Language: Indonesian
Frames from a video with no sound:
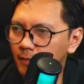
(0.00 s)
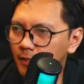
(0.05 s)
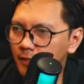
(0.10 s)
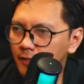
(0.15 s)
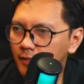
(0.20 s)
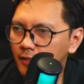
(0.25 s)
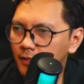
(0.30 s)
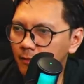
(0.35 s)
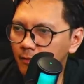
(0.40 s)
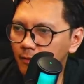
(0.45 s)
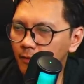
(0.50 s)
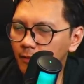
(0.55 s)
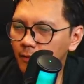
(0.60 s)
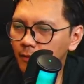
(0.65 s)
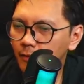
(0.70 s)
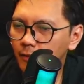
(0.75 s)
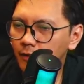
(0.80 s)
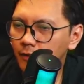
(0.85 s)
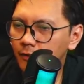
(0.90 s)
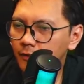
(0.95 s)
ribu
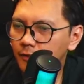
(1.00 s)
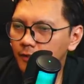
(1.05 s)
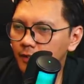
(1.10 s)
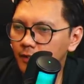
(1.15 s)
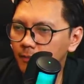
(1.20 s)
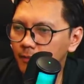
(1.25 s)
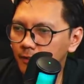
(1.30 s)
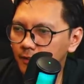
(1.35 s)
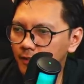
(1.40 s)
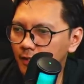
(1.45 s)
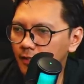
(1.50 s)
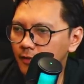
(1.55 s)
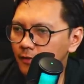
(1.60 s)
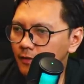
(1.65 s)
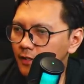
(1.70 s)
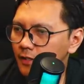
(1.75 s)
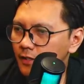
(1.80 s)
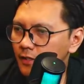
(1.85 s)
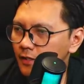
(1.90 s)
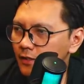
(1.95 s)
kursi besar
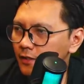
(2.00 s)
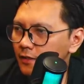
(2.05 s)
juga nih.